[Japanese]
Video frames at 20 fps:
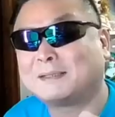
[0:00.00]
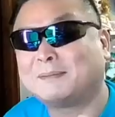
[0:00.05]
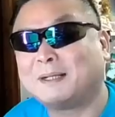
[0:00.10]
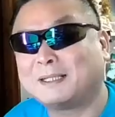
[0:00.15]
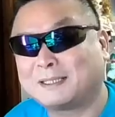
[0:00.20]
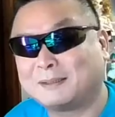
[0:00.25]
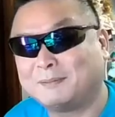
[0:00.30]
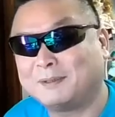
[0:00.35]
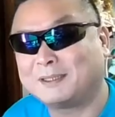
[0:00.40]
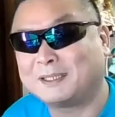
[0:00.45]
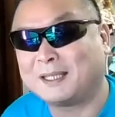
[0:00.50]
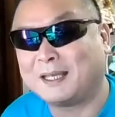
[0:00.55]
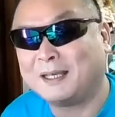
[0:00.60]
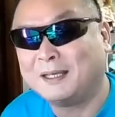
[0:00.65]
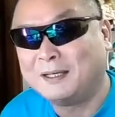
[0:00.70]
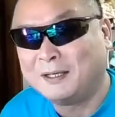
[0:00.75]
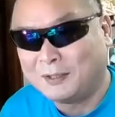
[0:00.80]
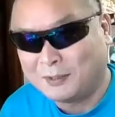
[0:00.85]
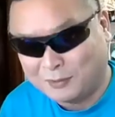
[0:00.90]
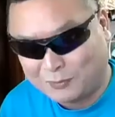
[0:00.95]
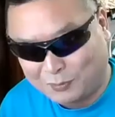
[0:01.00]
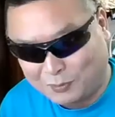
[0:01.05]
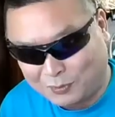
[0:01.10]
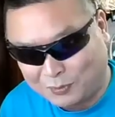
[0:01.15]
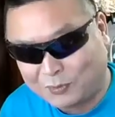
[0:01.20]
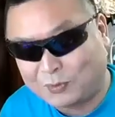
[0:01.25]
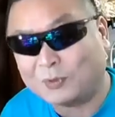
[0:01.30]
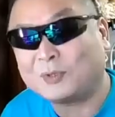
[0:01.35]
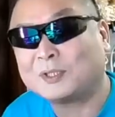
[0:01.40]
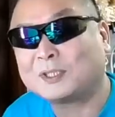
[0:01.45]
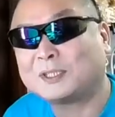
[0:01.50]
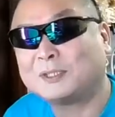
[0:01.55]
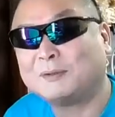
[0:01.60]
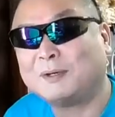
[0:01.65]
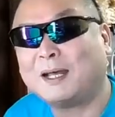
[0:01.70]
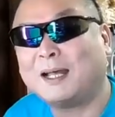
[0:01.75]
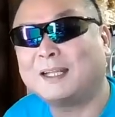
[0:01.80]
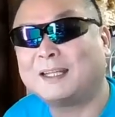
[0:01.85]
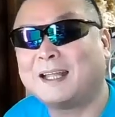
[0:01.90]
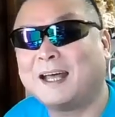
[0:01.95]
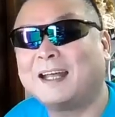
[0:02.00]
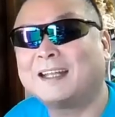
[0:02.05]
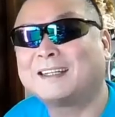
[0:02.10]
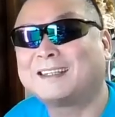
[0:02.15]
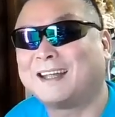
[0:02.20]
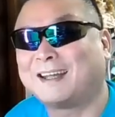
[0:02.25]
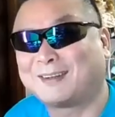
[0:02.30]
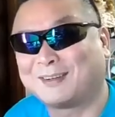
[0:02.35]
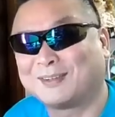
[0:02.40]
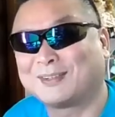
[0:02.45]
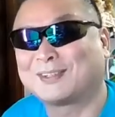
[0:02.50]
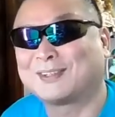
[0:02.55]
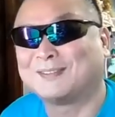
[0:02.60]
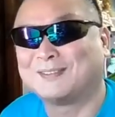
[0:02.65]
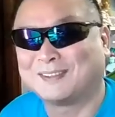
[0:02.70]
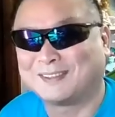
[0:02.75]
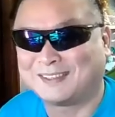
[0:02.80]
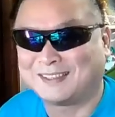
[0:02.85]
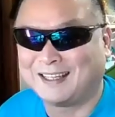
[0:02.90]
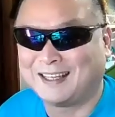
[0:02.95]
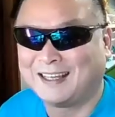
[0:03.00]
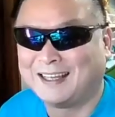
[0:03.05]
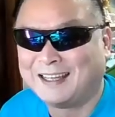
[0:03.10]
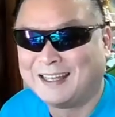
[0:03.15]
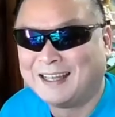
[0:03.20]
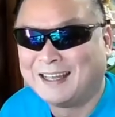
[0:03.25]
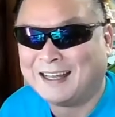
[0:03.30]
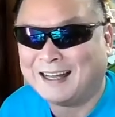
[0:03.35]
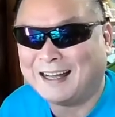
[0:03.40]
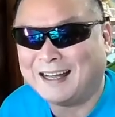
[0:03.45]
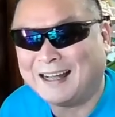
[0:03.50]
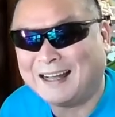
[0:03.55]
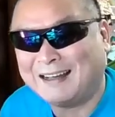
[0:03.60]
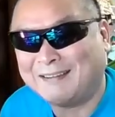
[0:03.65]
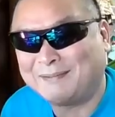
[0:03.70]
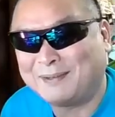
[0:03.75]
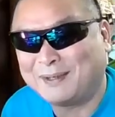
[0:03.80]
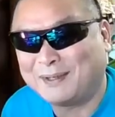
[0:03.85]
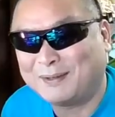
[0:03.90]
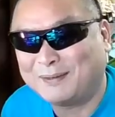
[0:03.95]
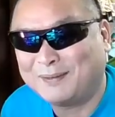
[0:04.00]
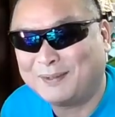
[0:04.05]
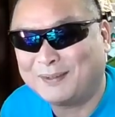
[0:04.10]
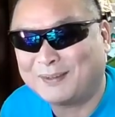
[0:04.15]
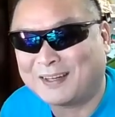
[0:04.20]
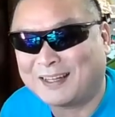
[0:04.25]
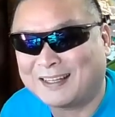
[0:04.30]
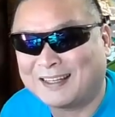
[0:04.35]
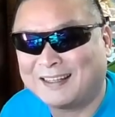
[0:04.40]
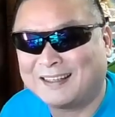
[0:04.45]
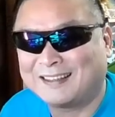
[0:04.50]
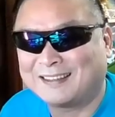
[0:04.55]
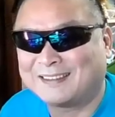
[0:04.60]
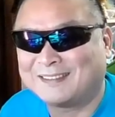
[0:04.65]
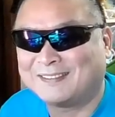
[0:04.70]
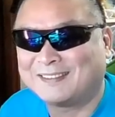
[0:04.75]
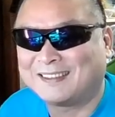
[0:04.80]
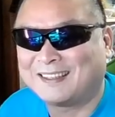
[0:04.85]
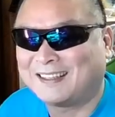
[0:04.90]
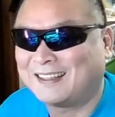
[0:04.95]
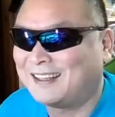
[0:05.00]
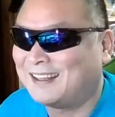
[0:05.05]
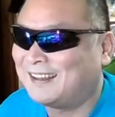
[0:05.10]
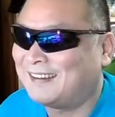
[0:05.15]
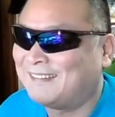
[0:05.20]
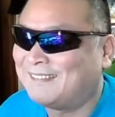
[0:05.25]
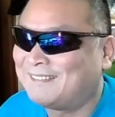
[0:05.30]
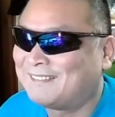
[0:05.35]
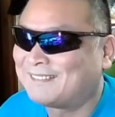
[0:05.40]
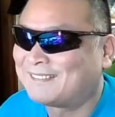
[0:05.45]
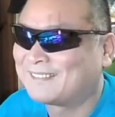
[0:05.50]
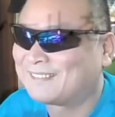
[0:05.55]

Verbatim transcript: じまじ見てこのこのワな何だろうと思ってああベロベロかなと思ってね。